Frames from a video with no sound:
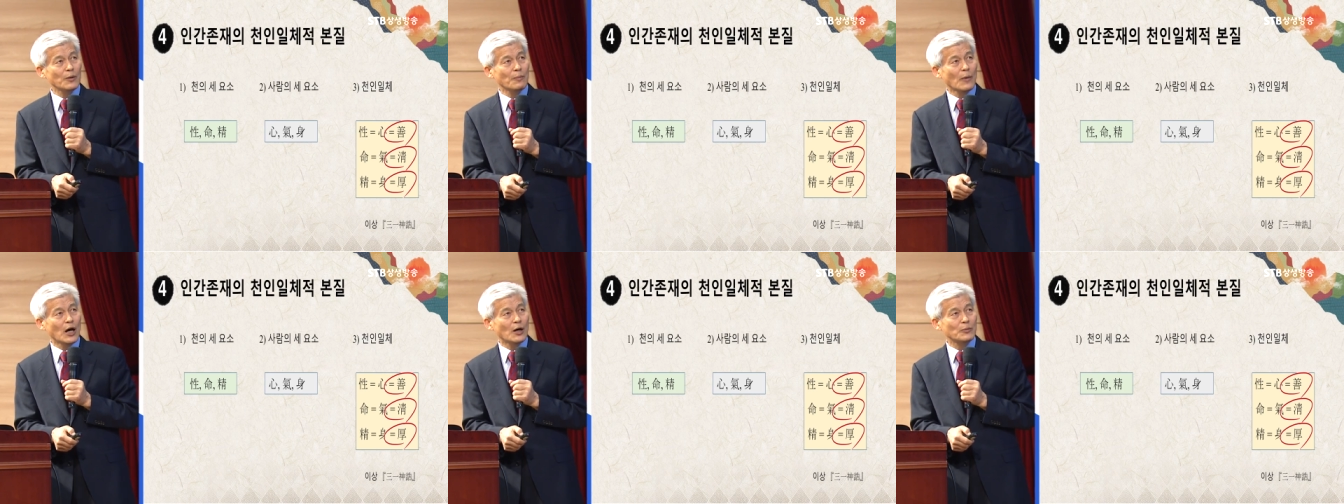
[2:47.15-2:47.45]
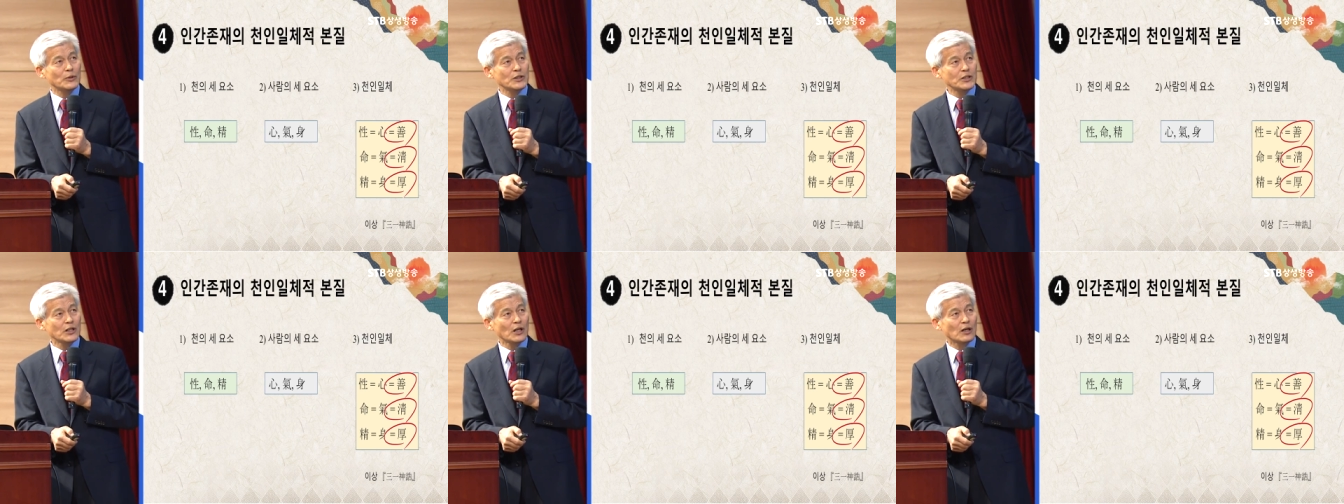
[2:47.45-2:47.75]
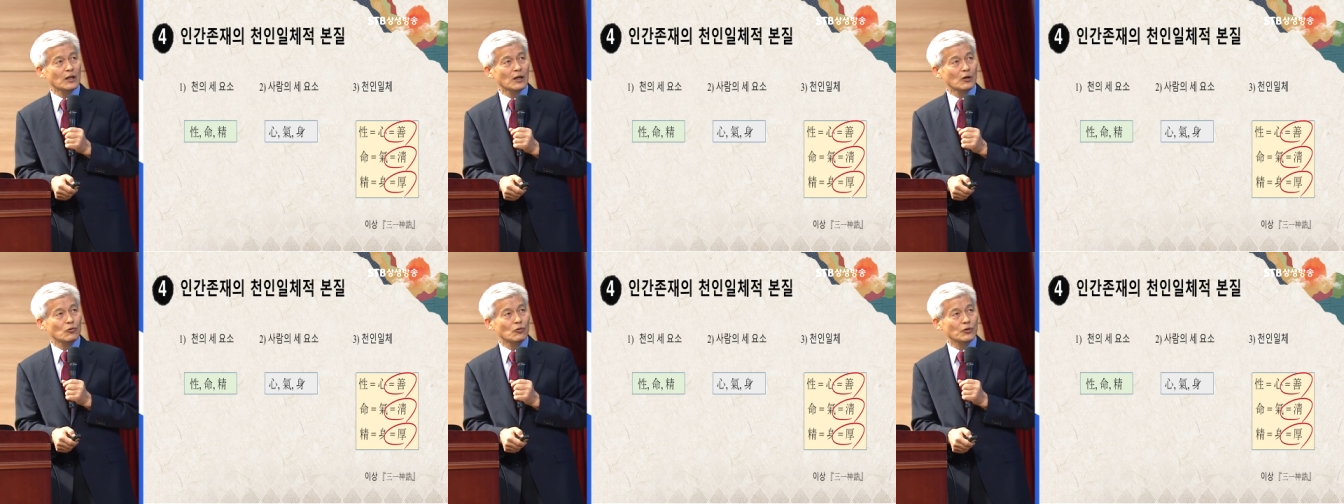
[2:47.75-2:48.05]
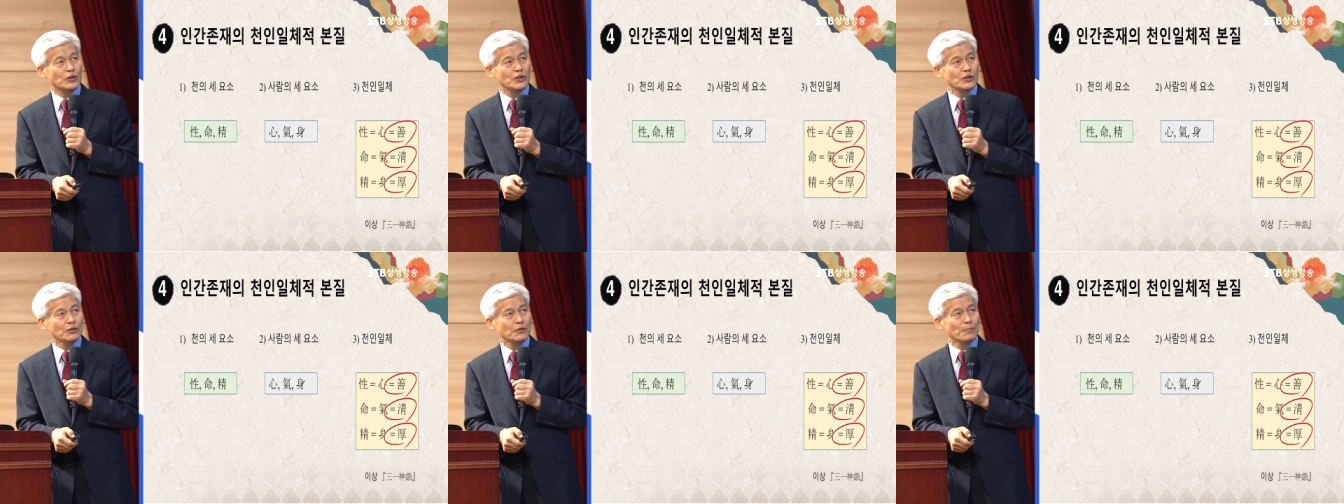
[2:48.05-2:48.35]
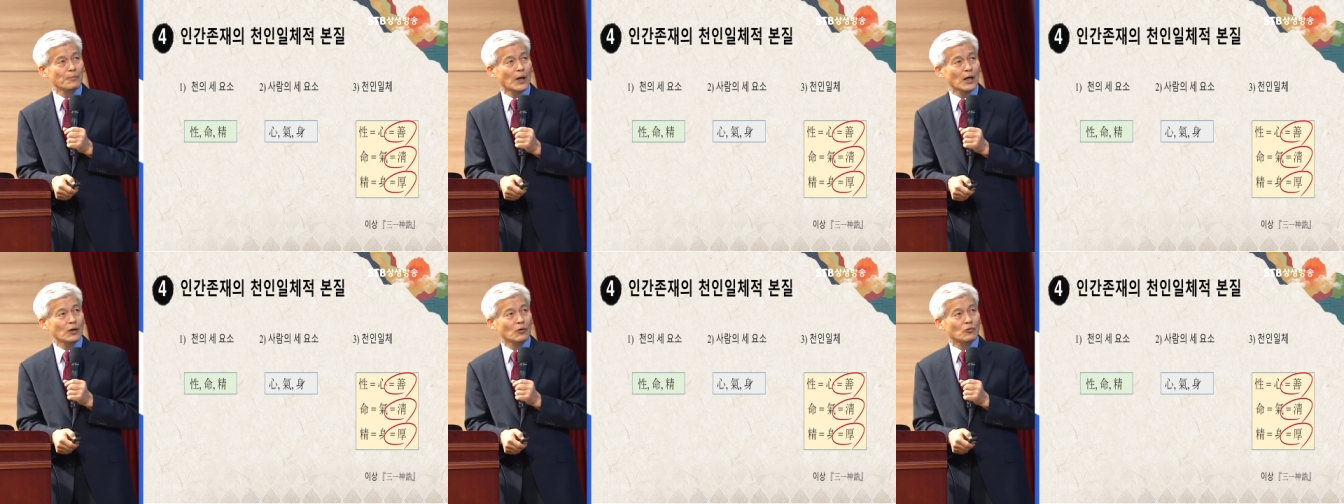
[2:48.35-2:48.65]
마음은 착하고 기는
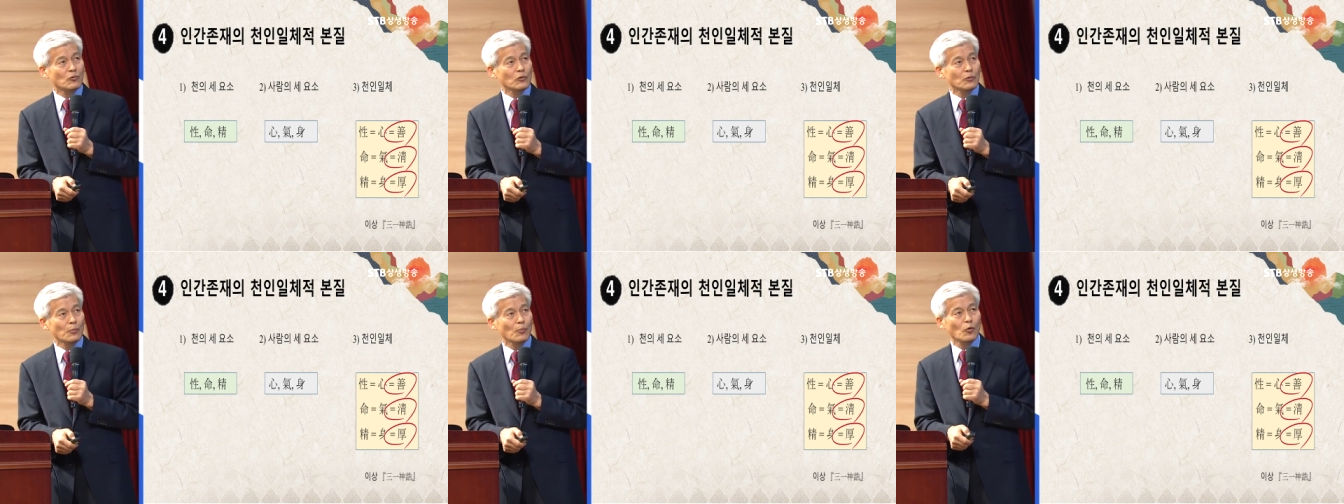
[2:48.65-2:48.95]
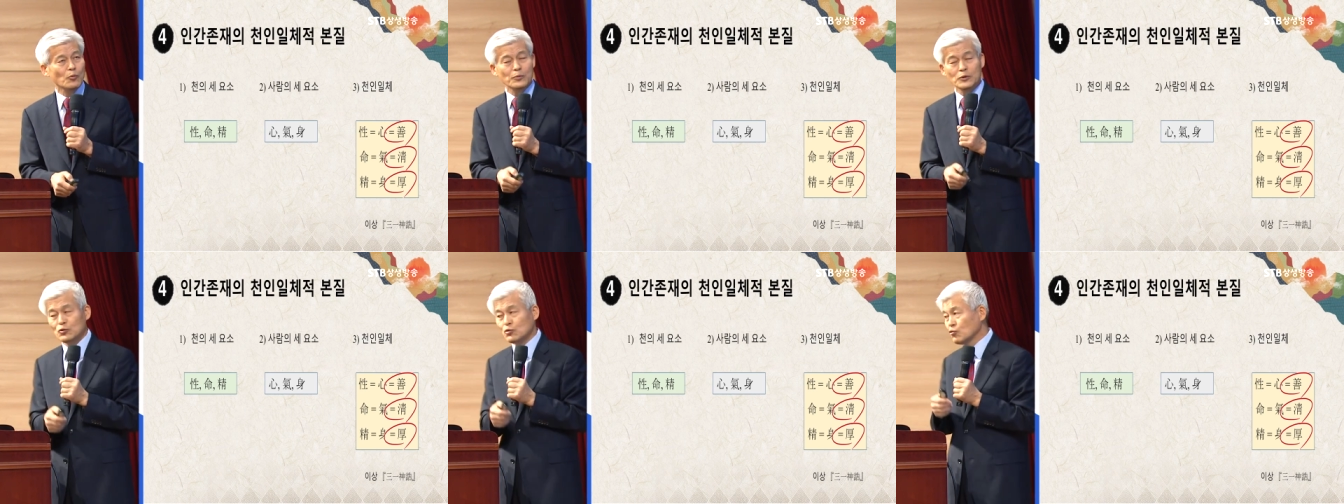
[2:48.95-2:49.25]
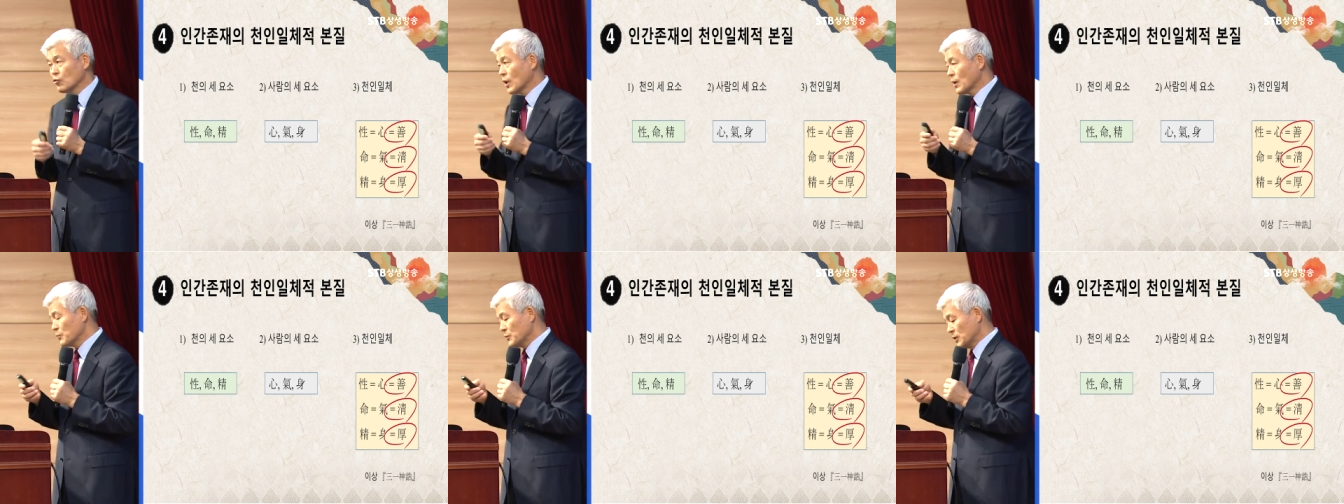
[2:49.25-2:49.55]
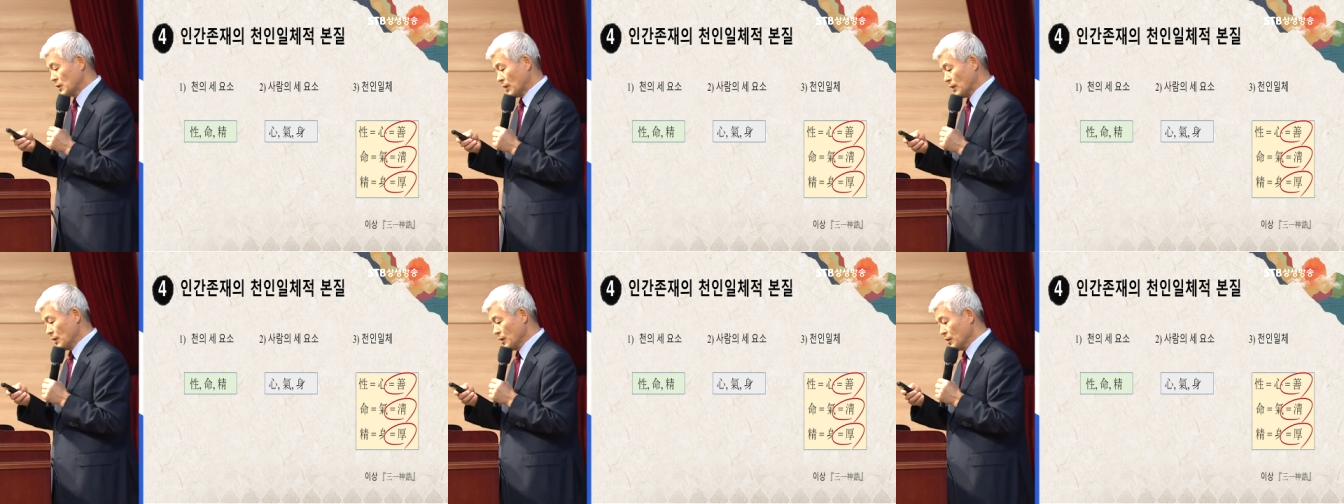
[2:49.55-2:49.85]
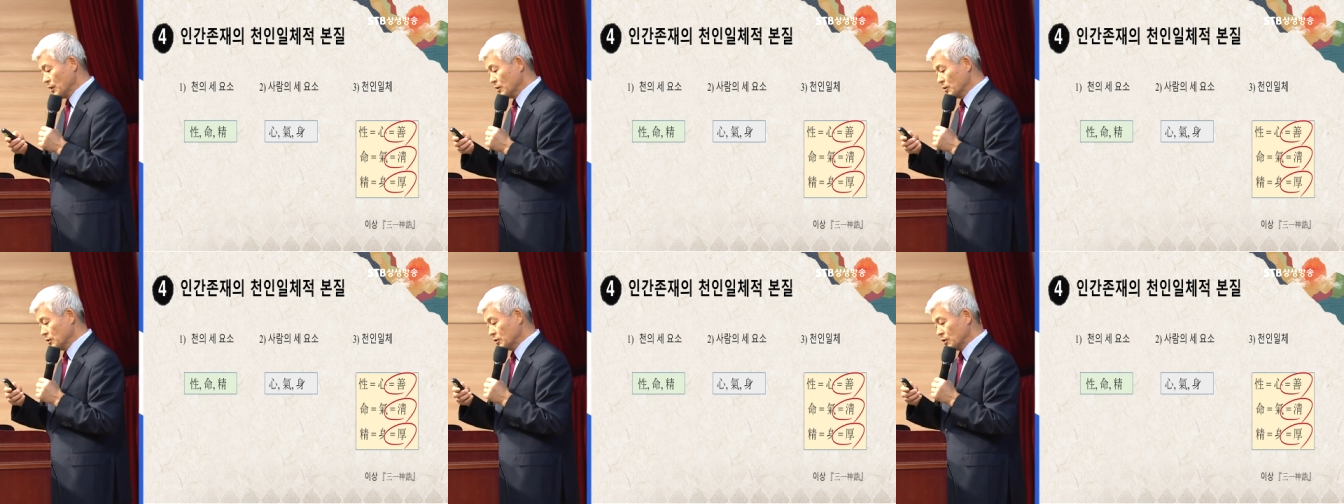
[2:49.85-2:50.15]
맑고 몸은 후합니다.
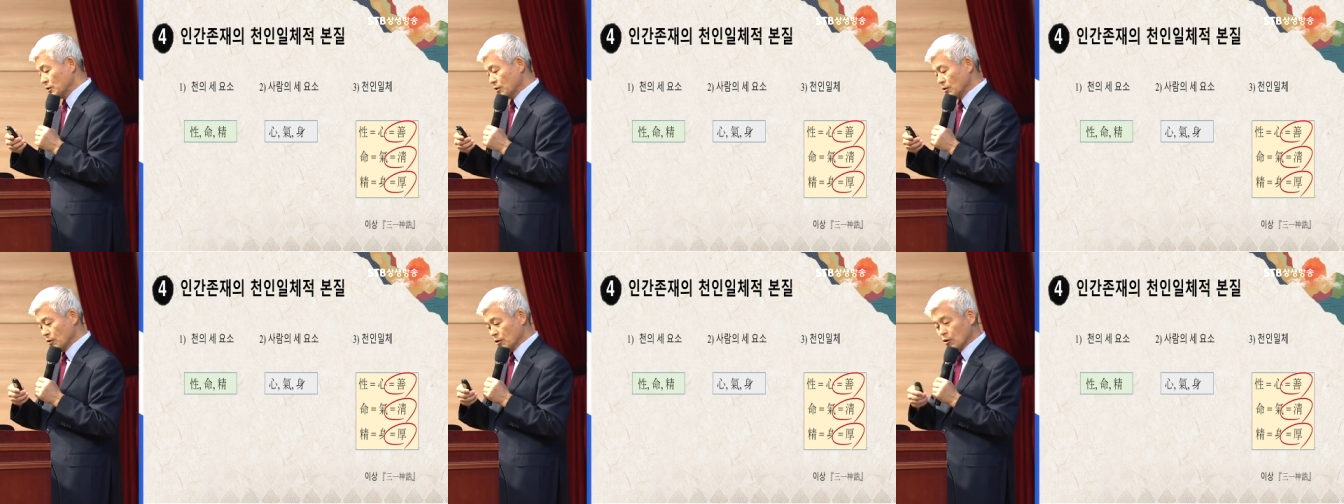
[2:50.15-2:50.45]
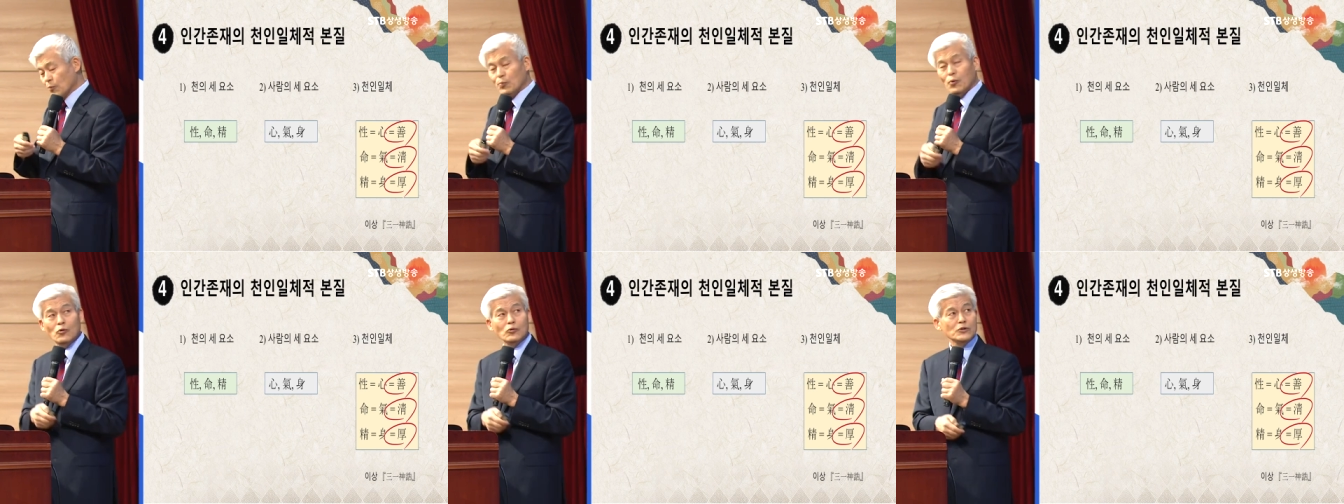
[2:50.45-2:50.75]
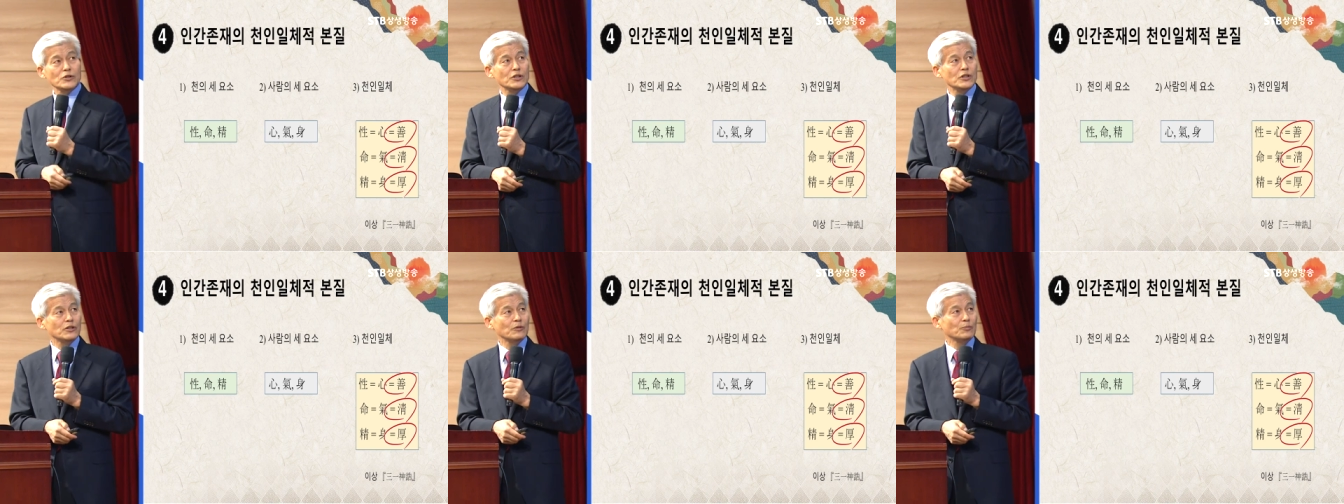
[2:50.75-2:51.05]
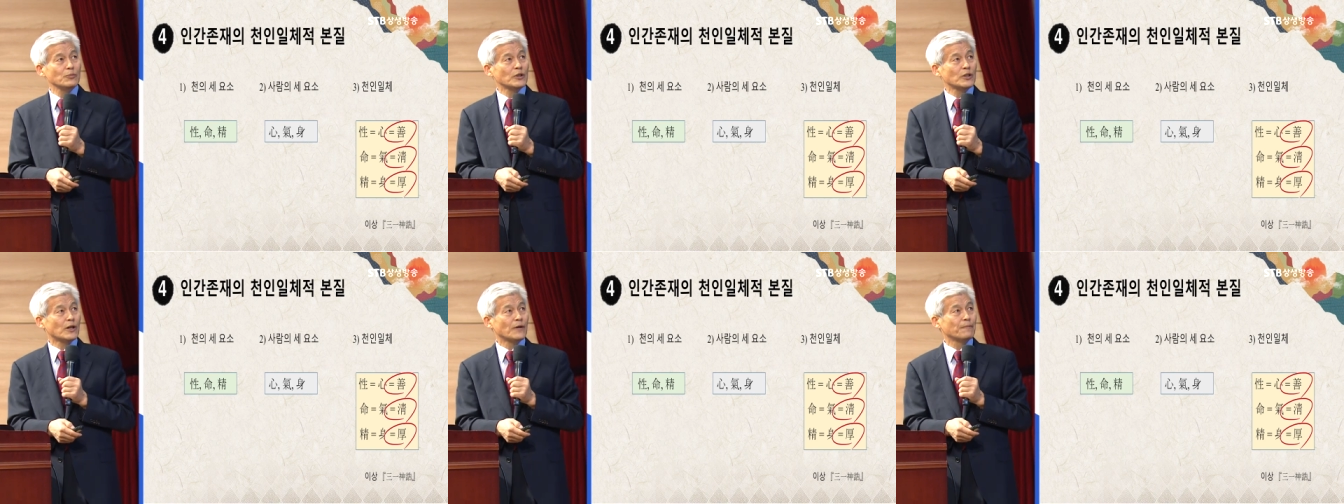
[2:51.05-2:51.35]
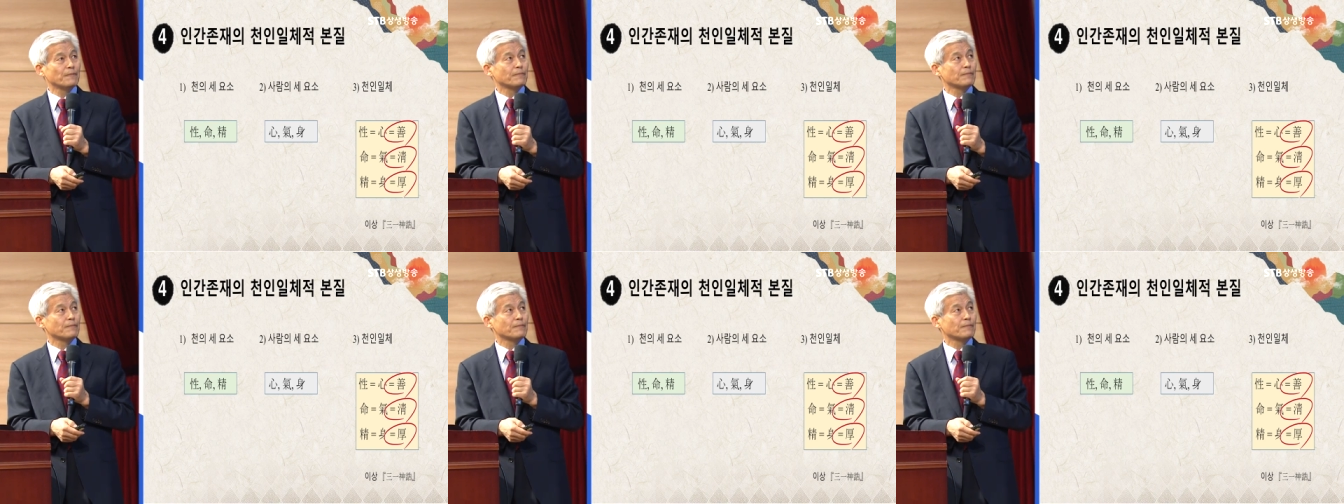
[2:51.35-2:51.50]
이것이 본질입니다.